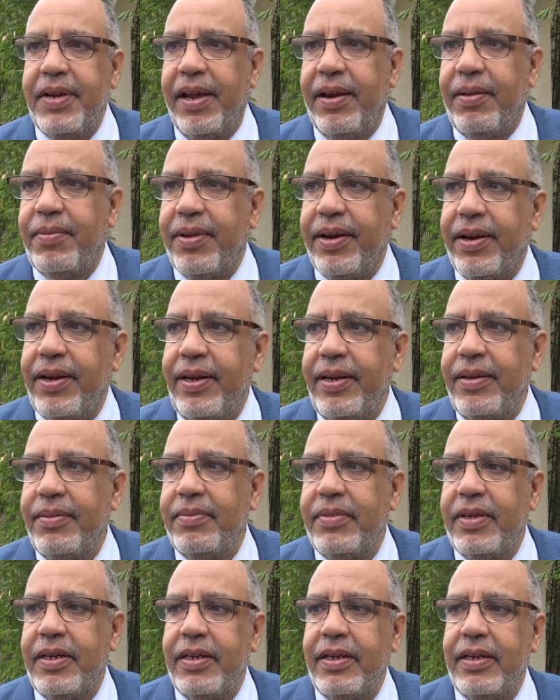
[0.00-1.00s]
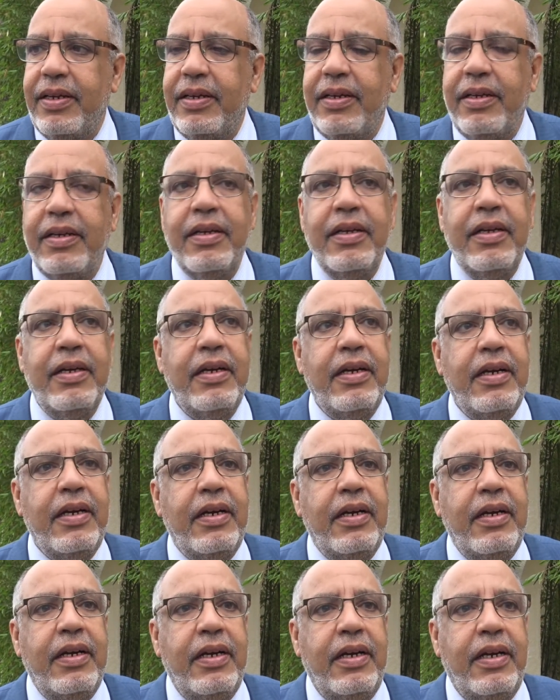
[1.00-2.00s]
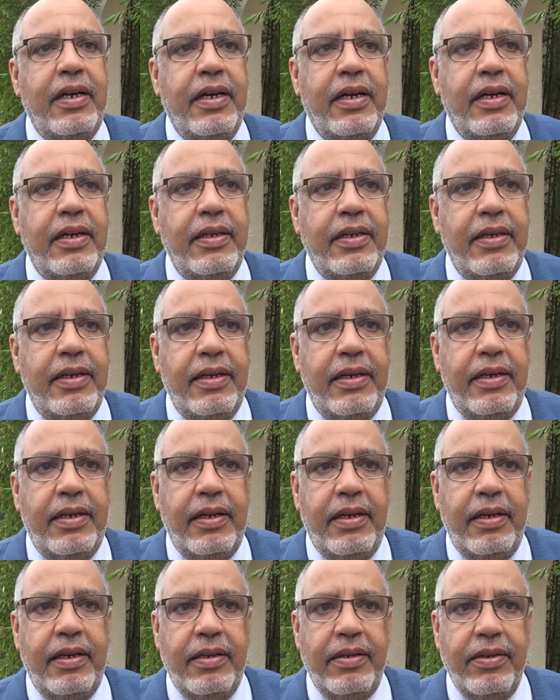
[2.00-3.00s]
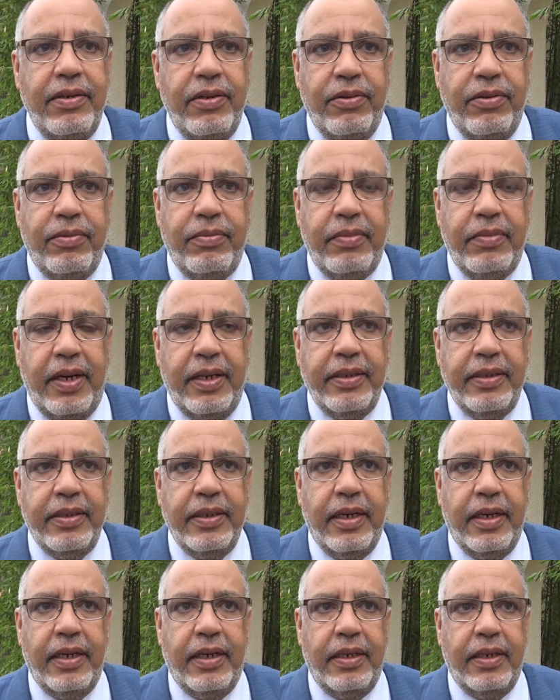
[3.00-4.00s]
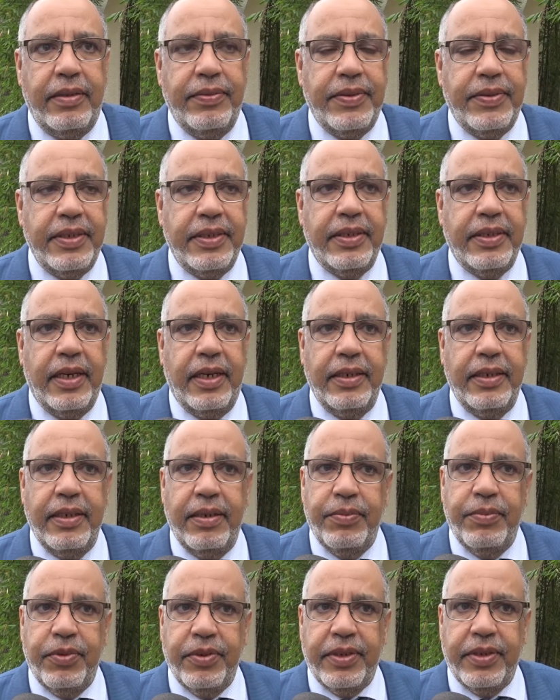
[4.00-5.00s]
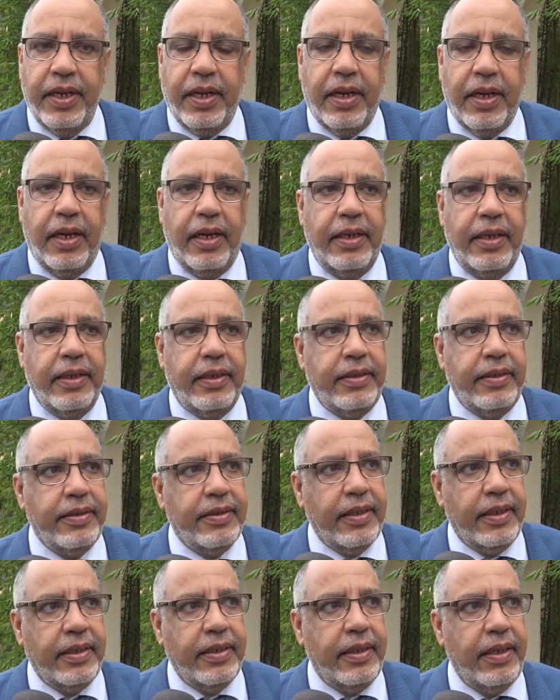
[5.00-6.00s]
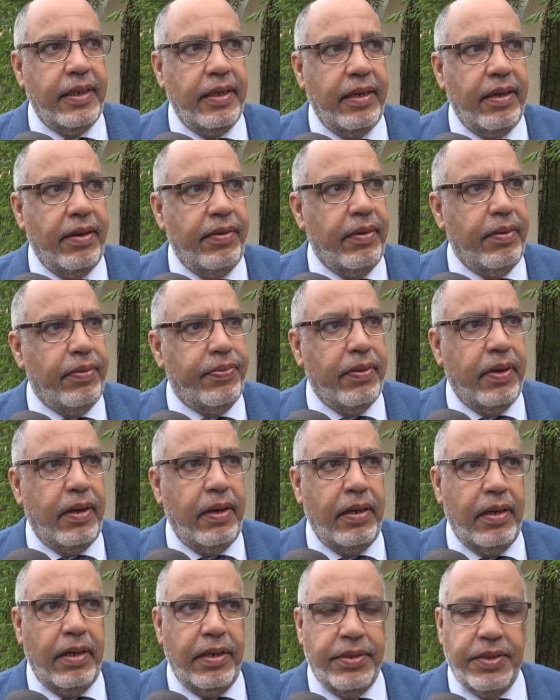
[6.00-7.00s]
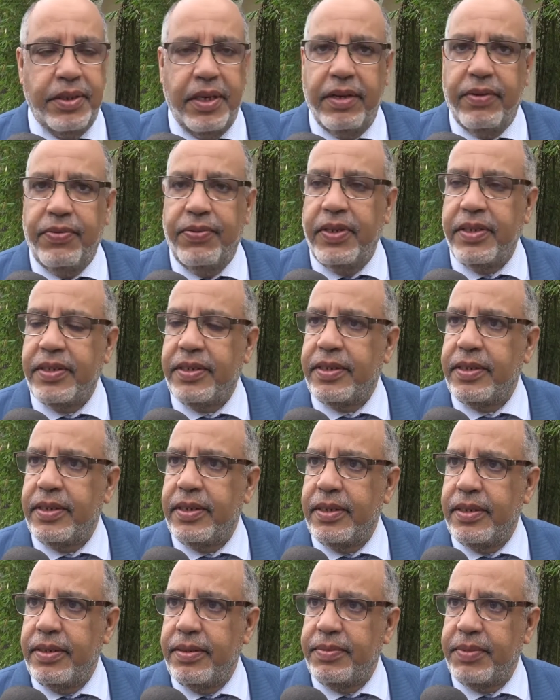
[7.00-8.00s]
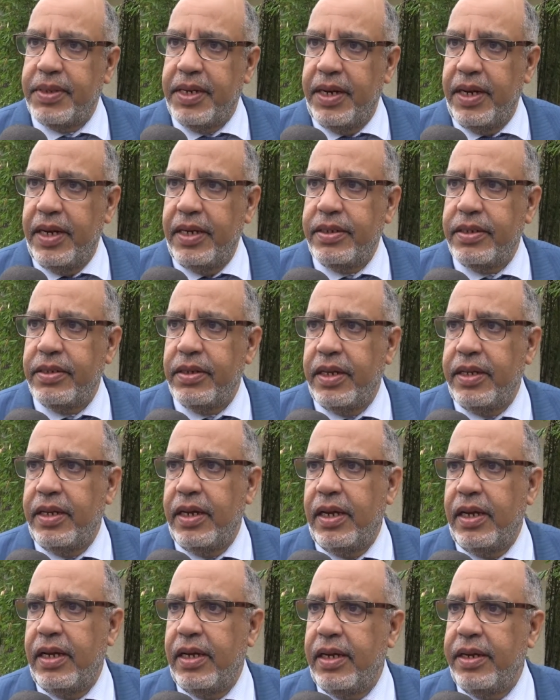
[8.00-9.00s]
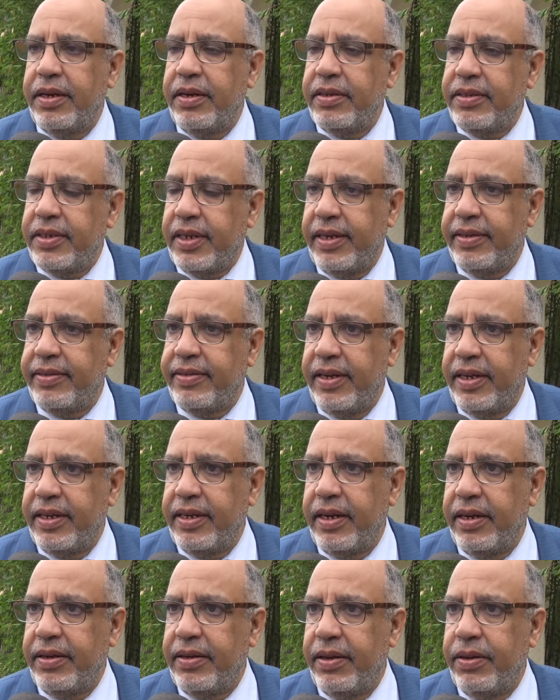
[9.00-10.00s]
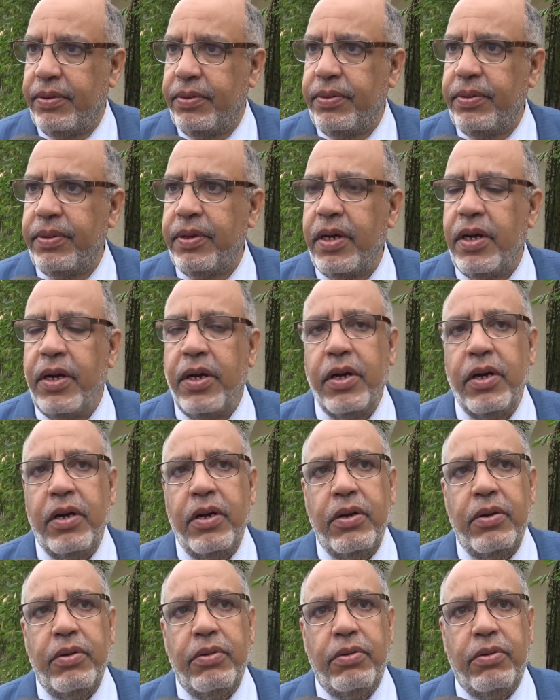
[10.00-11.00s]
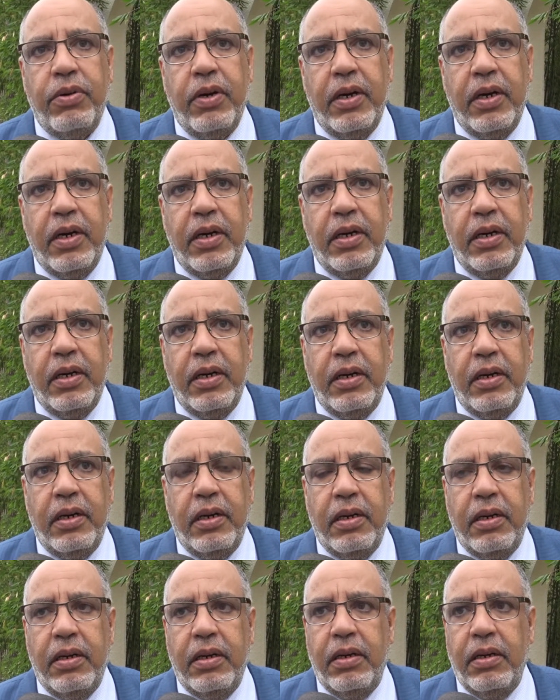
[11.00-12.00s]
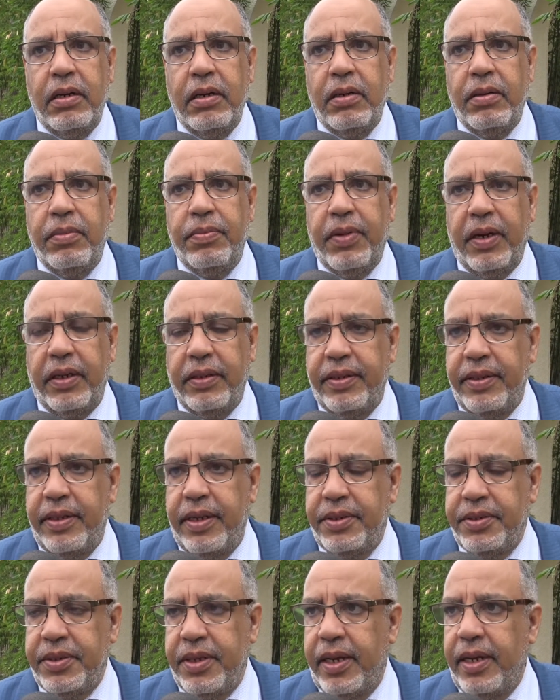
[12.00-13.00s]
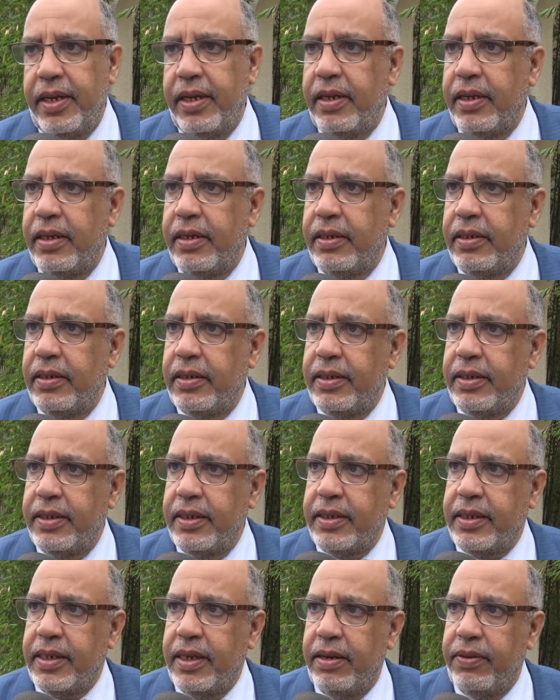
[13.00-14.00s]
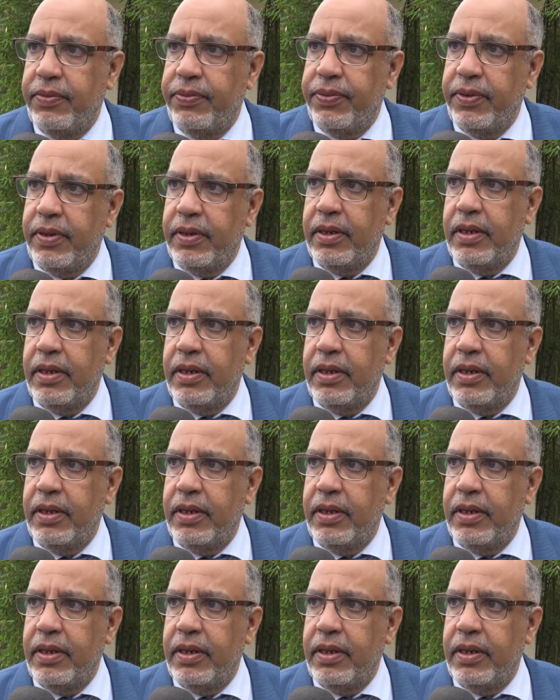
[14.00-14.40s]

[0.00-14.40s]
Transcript: الله الرحمن الرحيم آه، اليوم عندنا الافتتاح ديال الملتقى الاقتصادي لجهه فاس آه، مكناس هذا النسخه الثانيه ديالو وبعد آه، النجاح اللي كان في